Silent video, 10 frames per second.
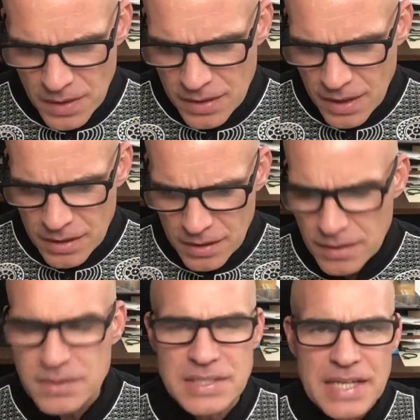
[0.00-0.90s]
Nah,
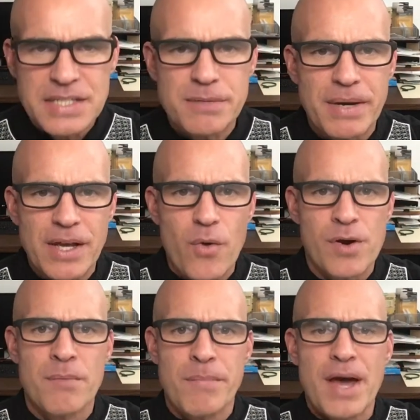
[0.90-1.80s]
saya sebagai
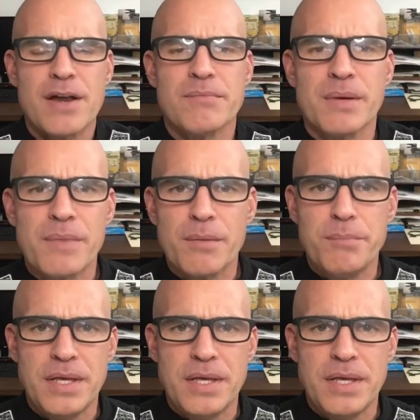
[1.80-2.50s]
orang barat memang